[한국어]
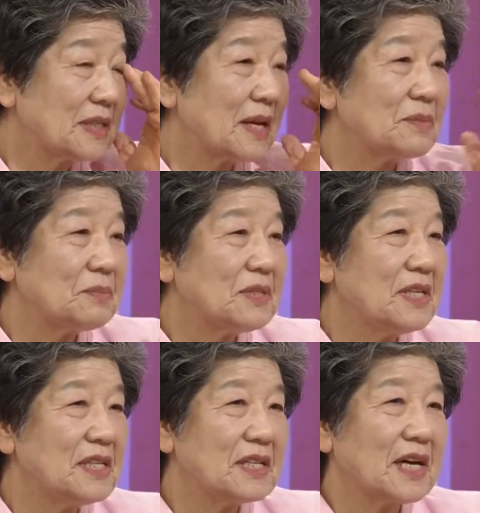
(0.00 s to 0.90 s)

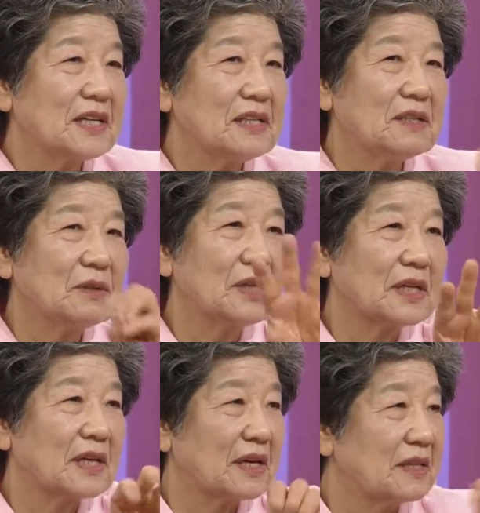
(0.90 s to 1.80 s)
37년간을
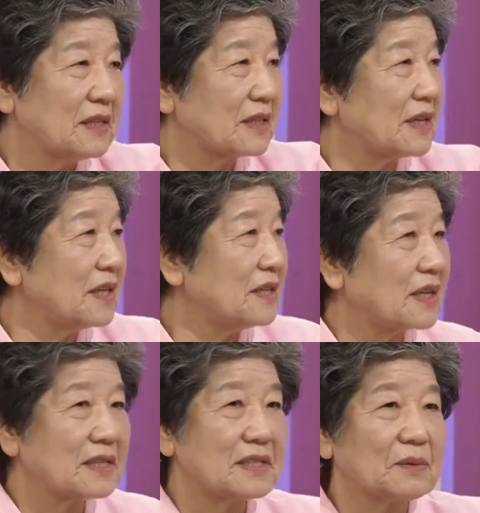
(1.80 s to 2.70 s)
이렇게 이렇게
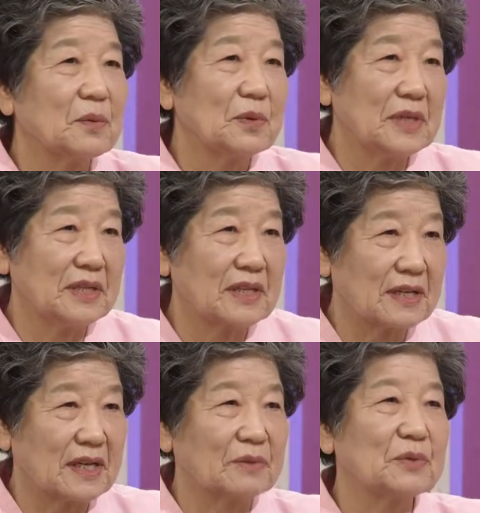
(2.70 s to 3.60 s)
이렇게 신고
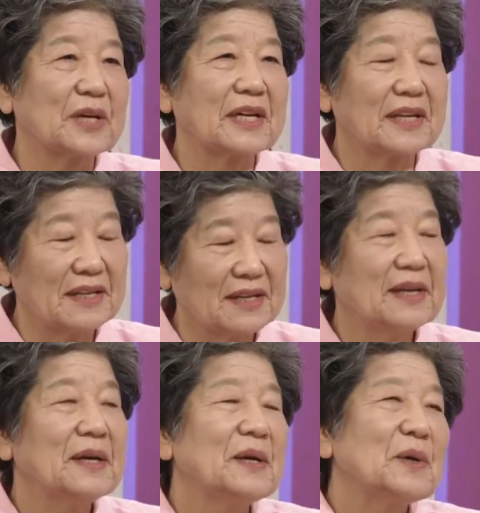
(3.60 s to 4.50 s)
이렇게 각오를 한 게
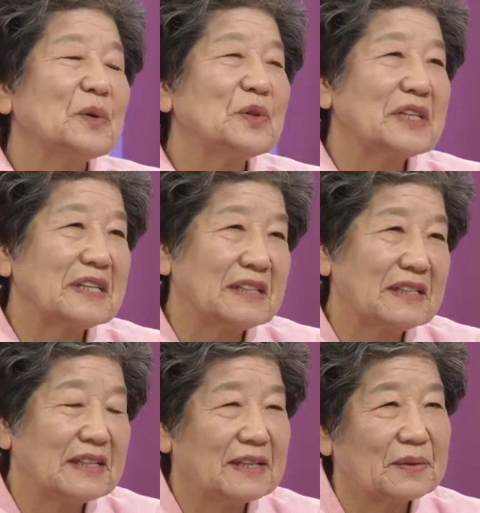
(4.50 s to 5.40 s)
오늘
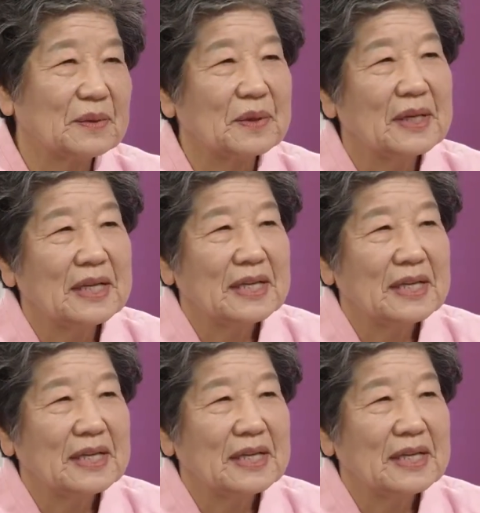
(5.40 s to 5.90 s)
있는데요.